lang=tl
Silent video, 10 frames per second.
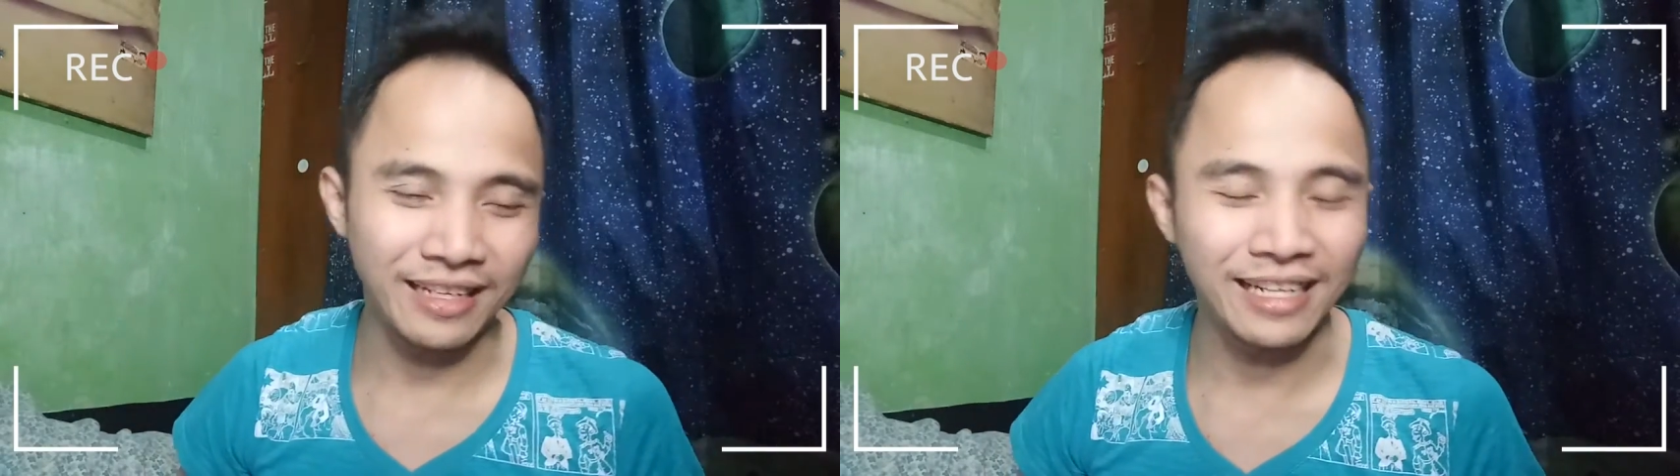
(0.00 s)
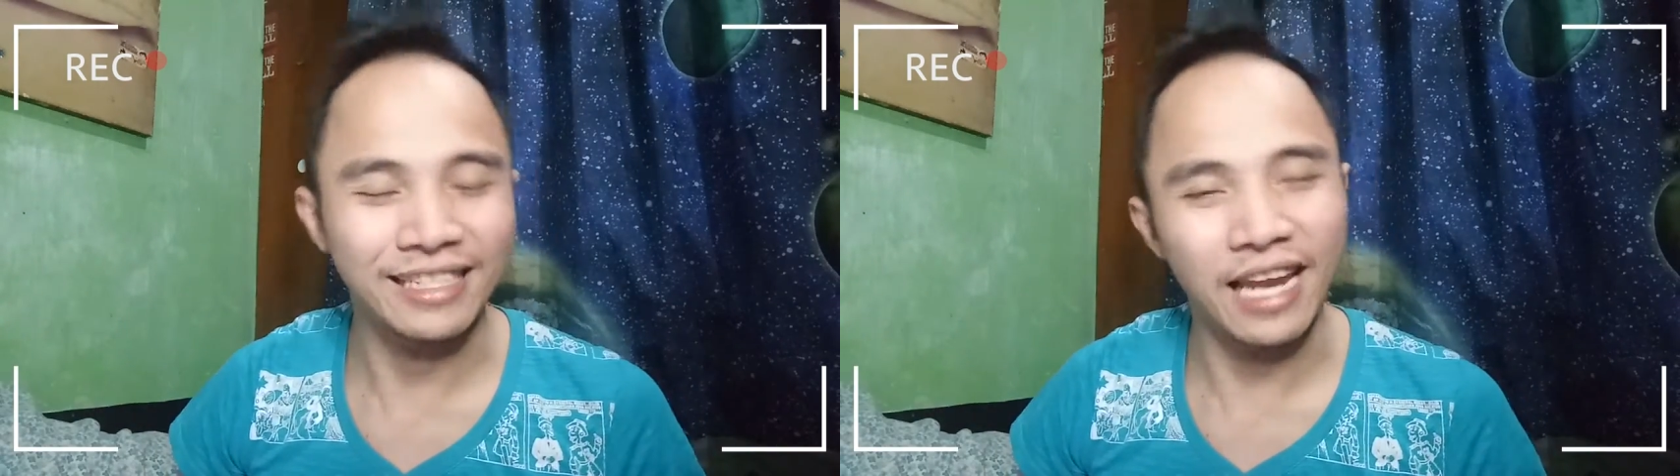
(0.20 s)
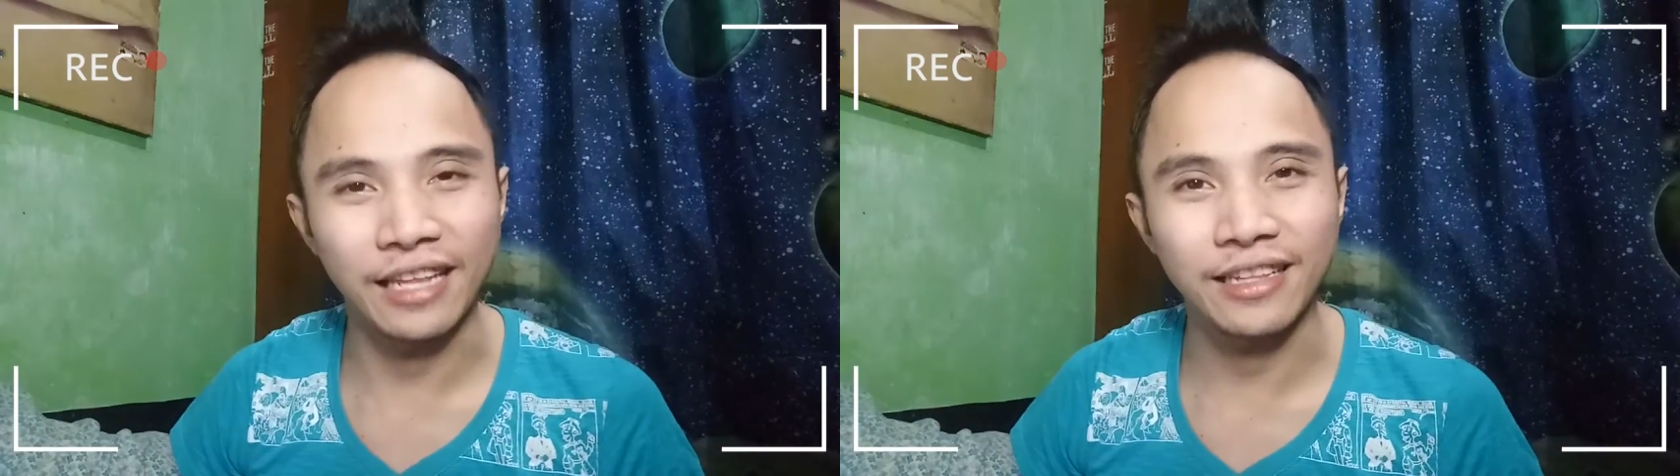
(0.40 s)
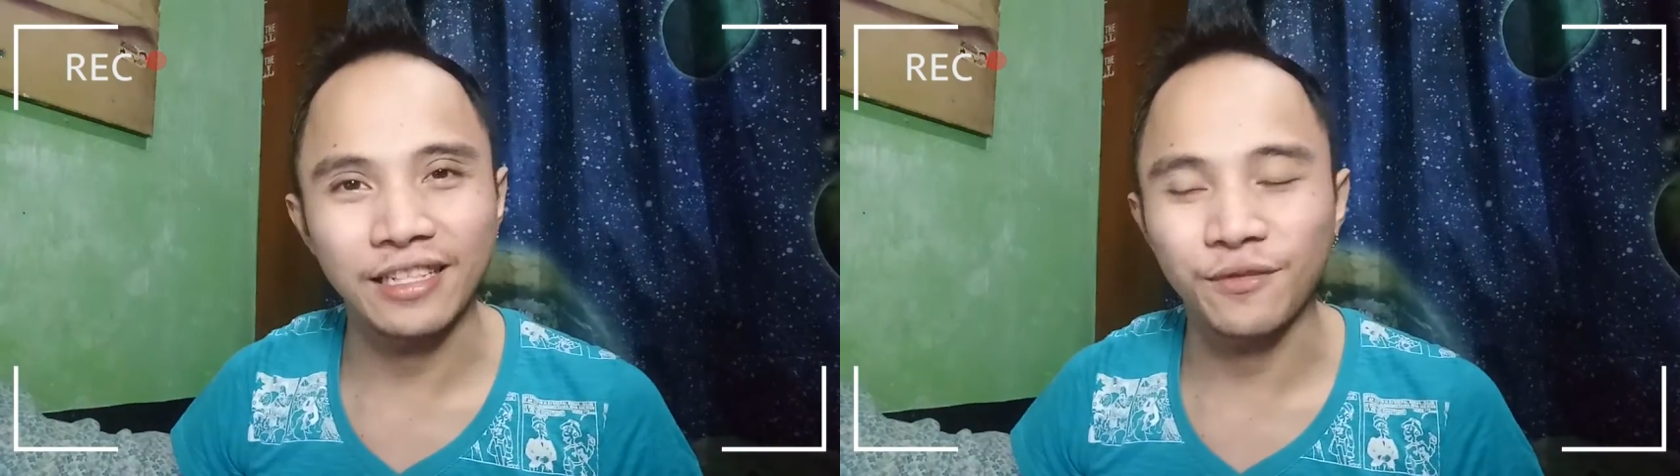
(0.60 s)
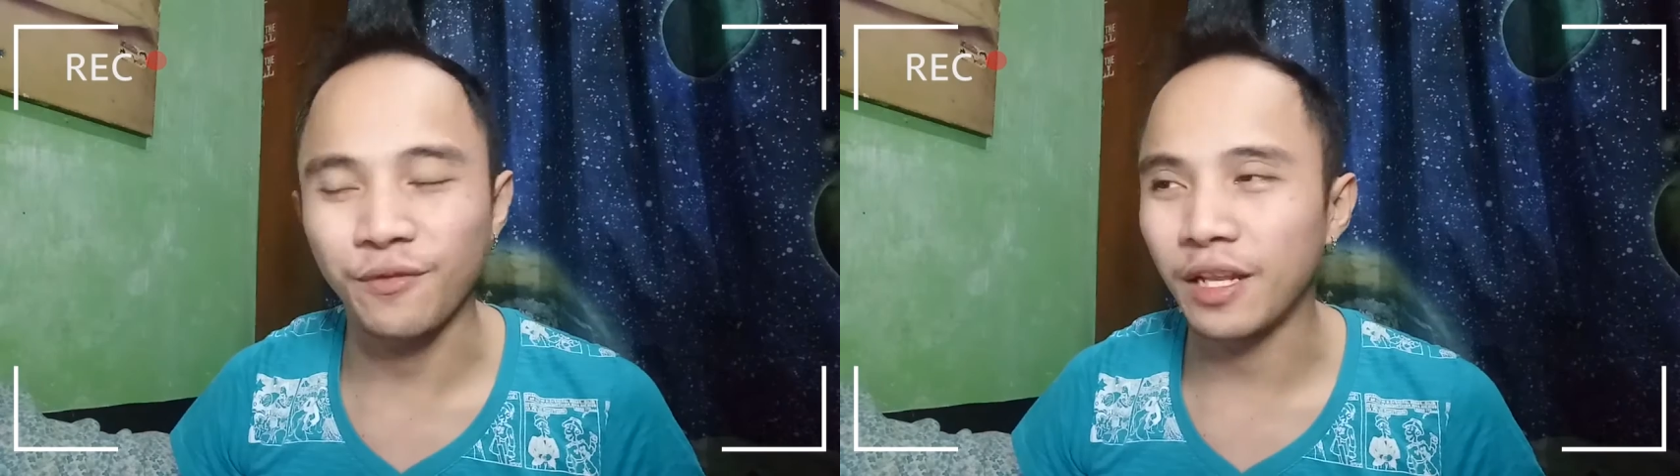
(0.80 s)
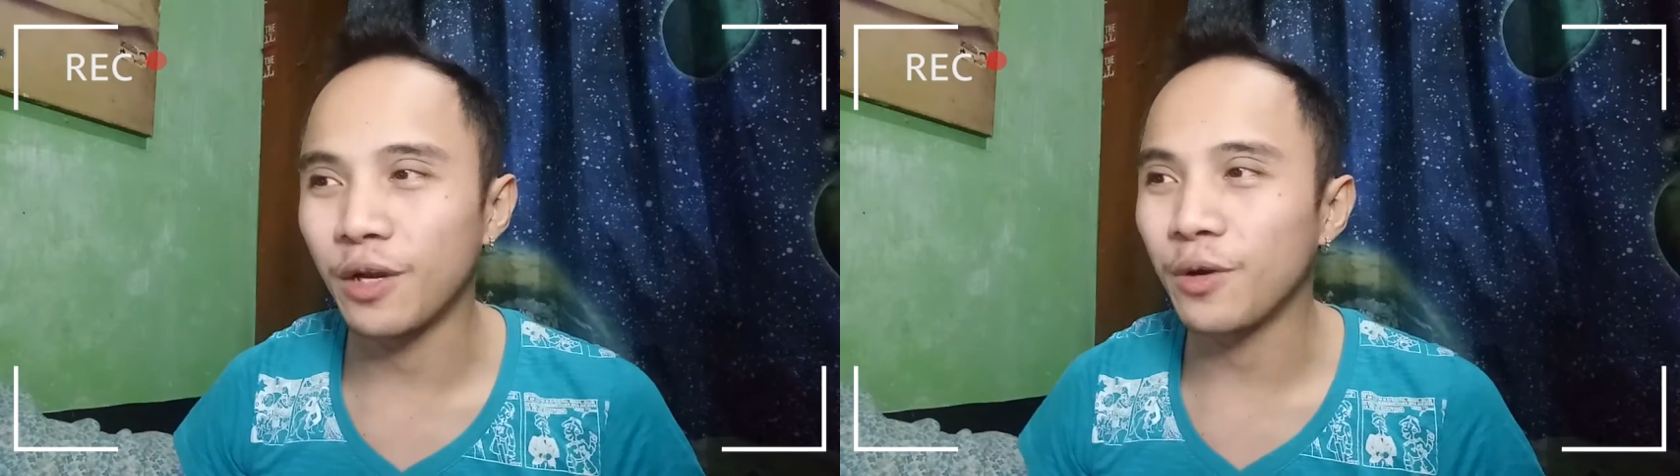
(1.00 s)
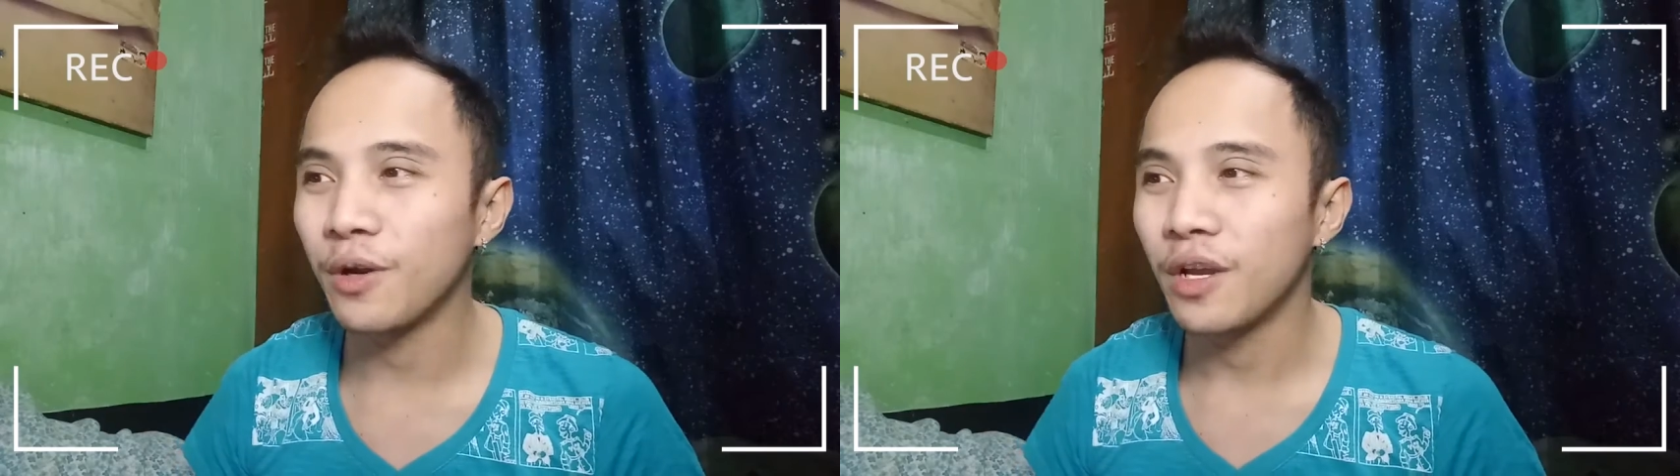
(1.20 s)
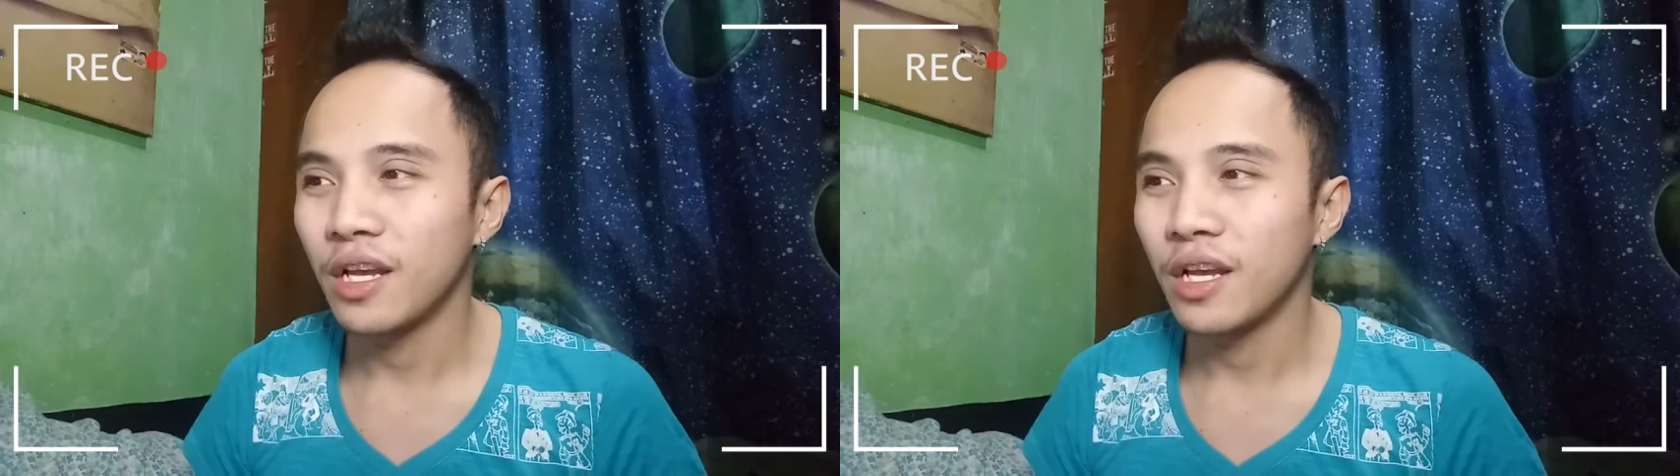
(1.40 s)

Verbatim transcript: Let's end this video